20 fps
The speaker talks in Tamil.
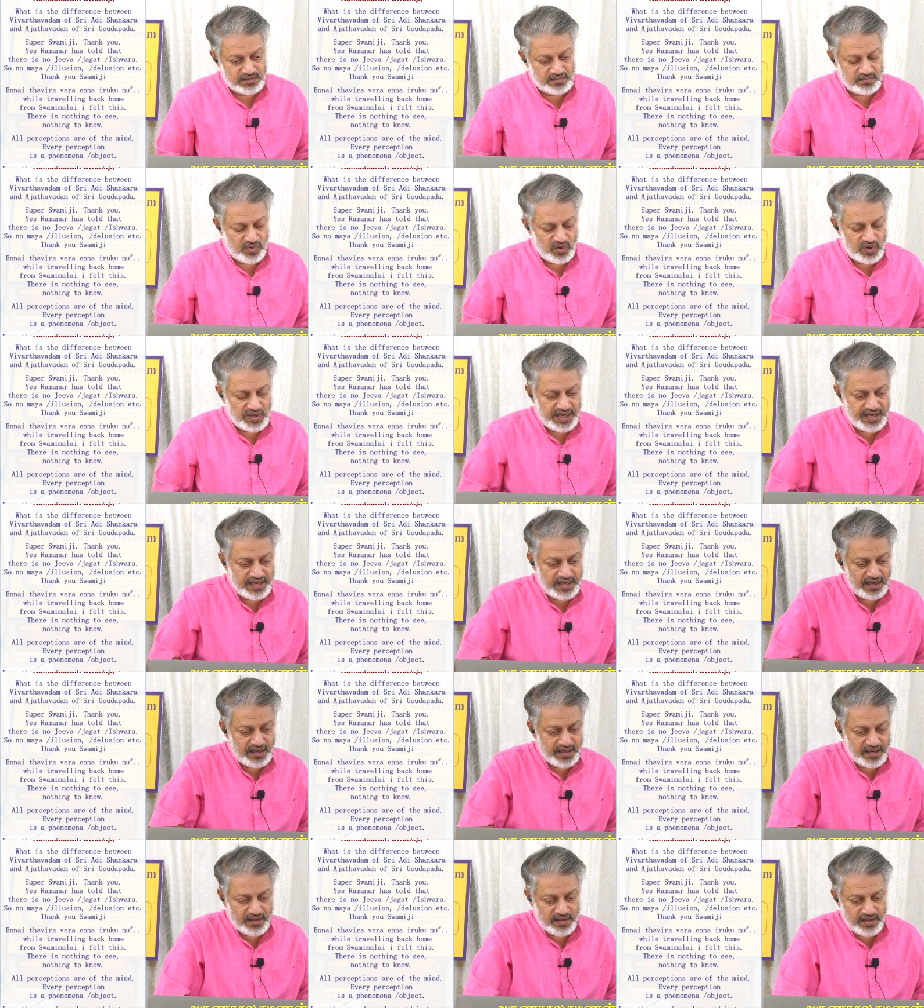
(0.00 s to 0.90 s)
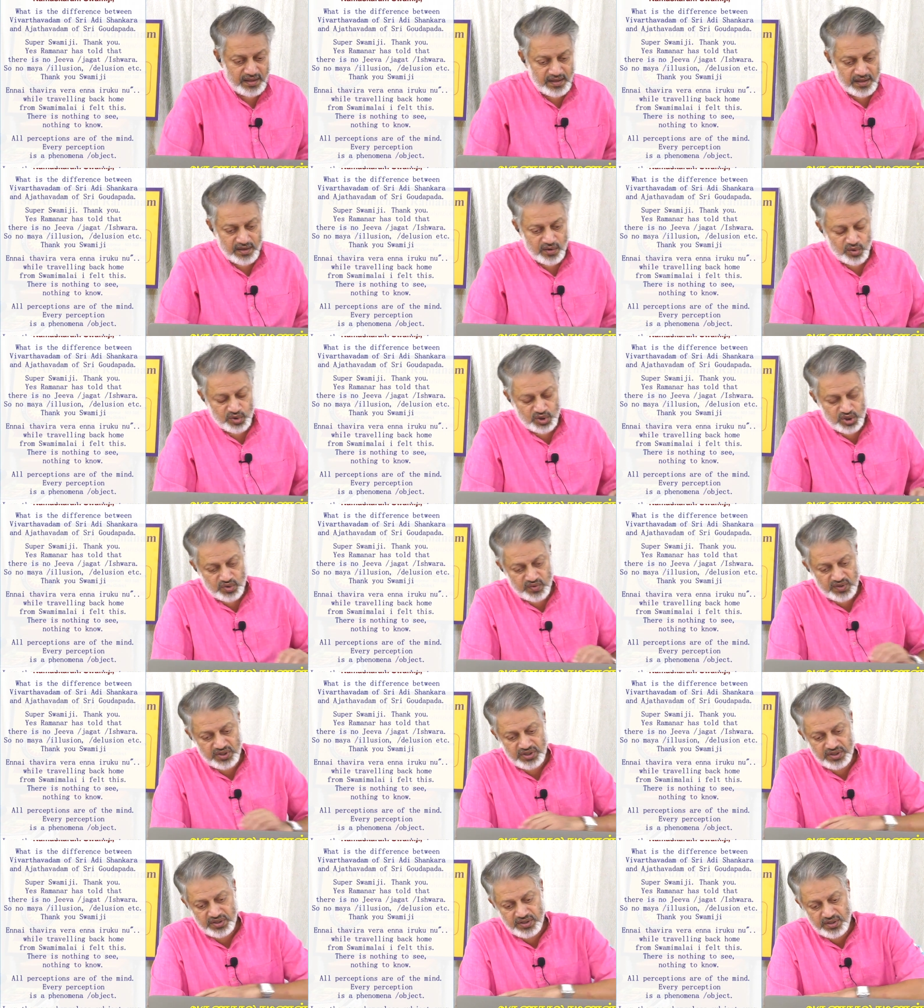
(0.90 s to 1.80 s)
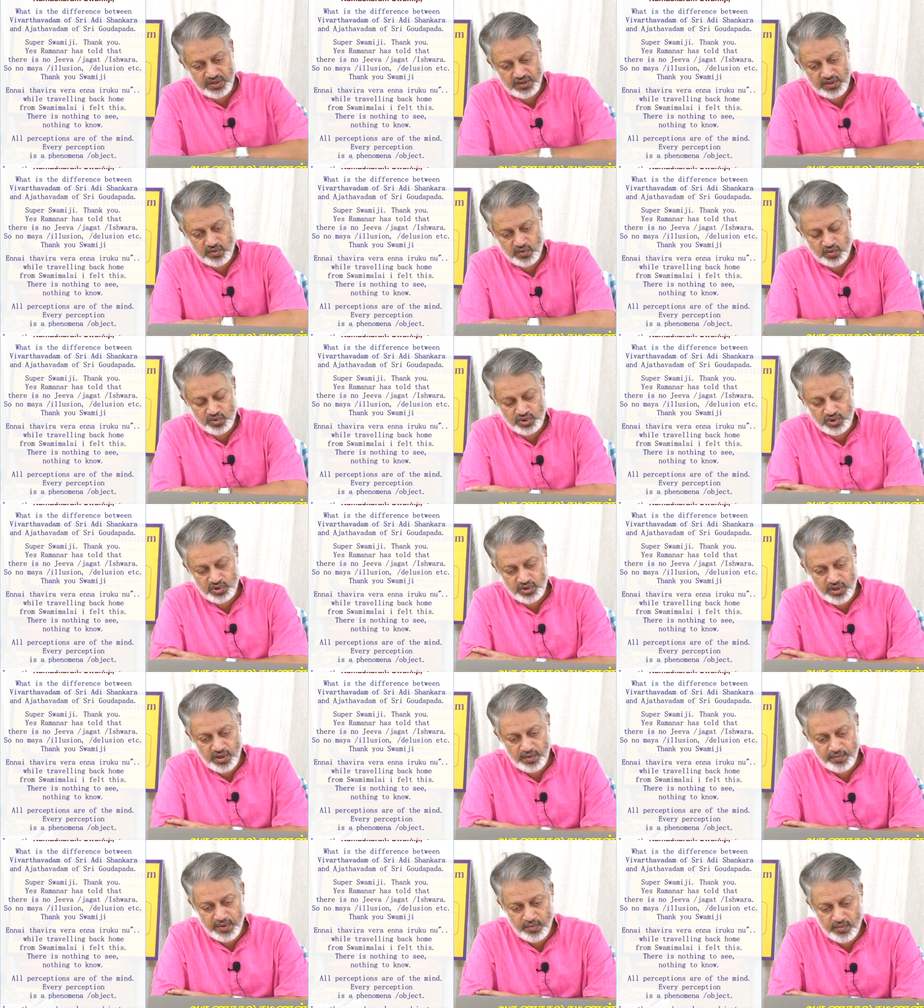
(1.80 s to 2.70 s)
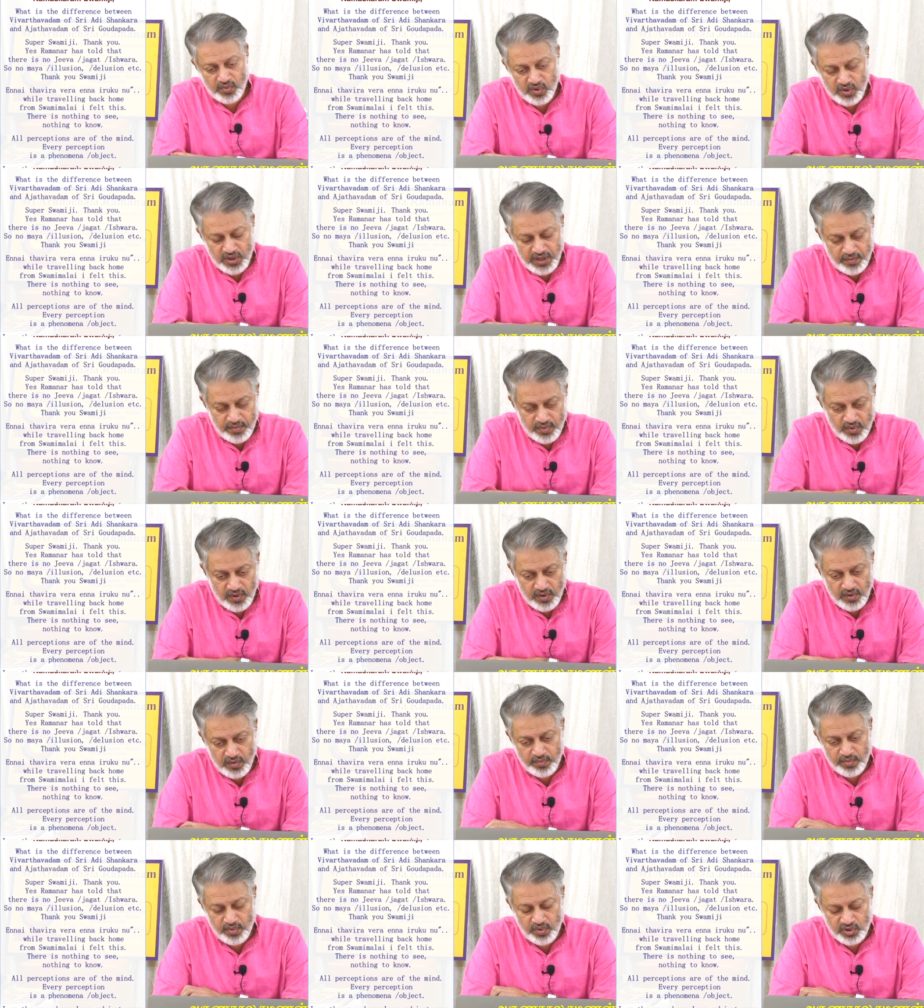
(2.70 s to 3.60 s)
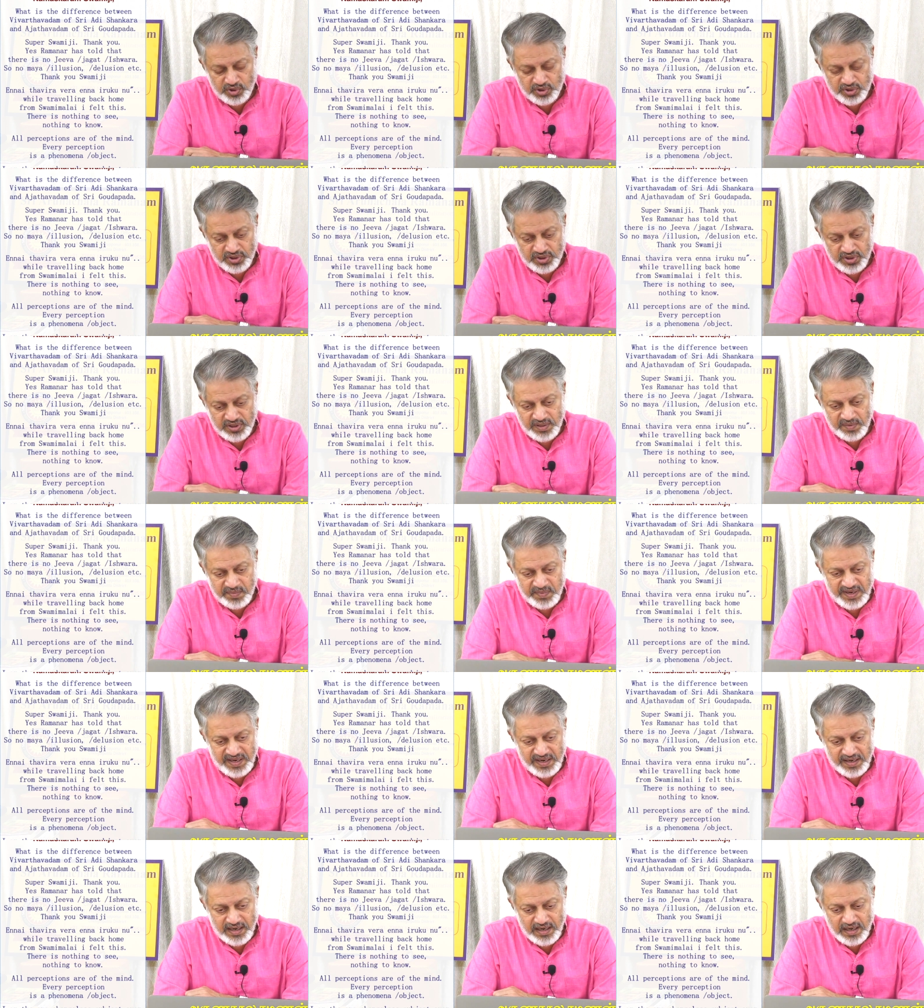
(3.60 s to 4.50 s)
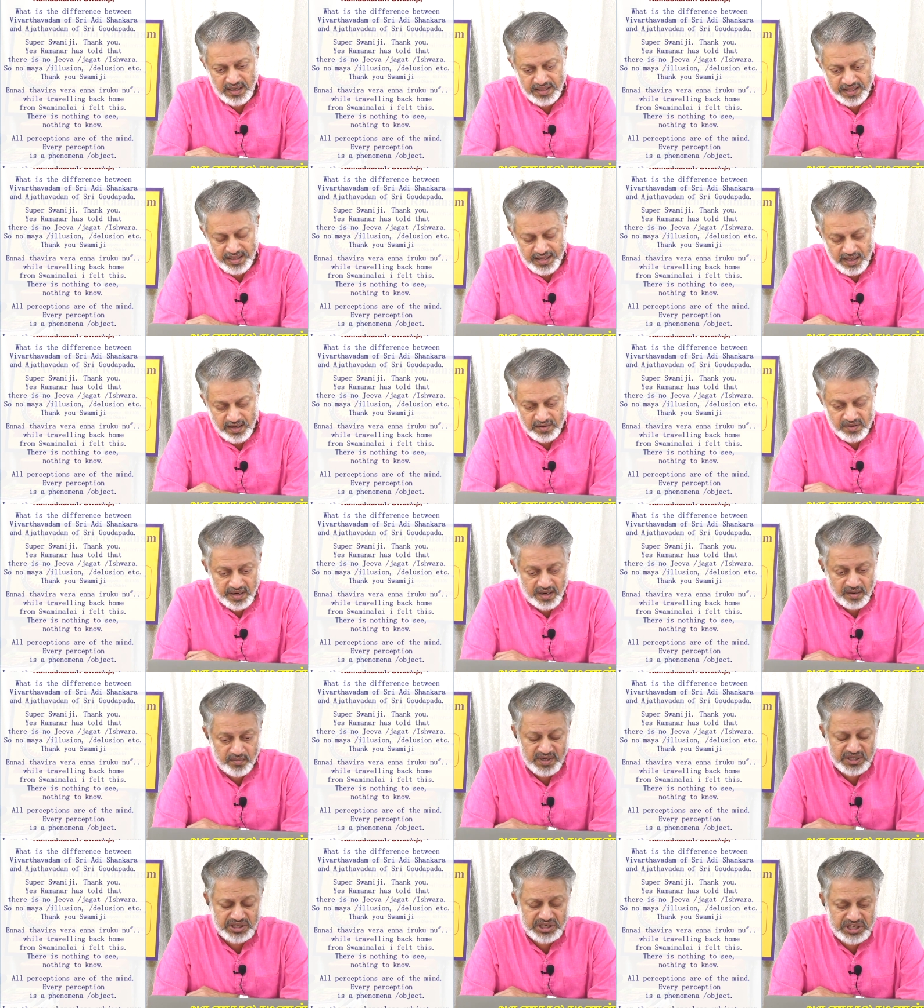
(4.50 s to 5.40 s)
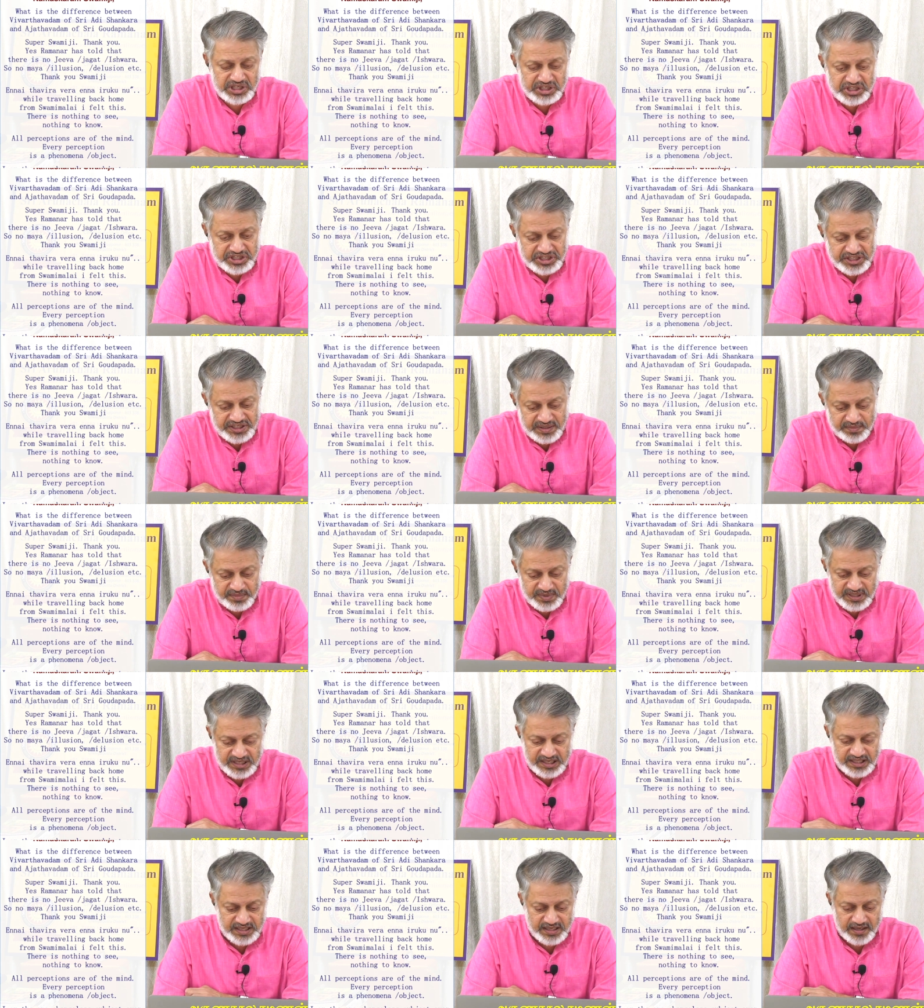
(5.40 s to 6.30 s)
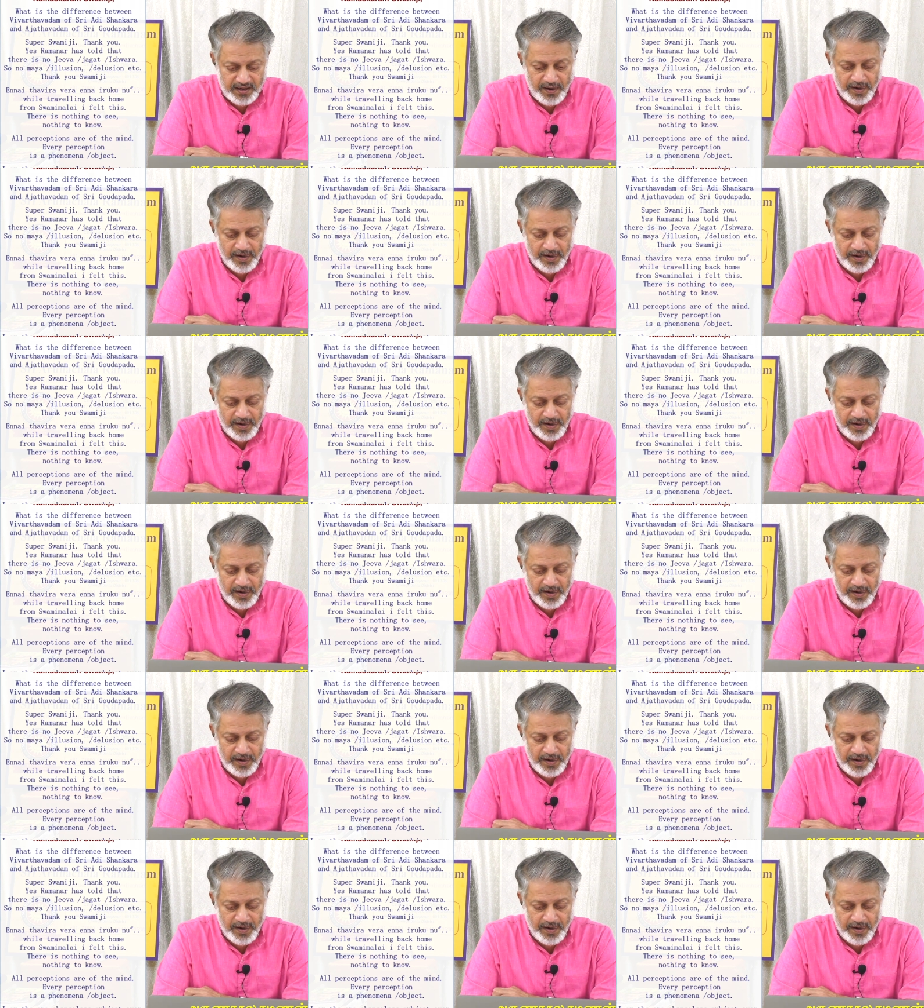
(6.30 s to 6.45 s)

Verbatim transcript: முட்டையிலிருந்து குஞ்சு வந்தது குஞ்சு திருப்பி முட்டை பொறி பொறிச்சது இப்படின்ற கதையா கிரம சிருஷ்டின்னு பேர் அதுக்கு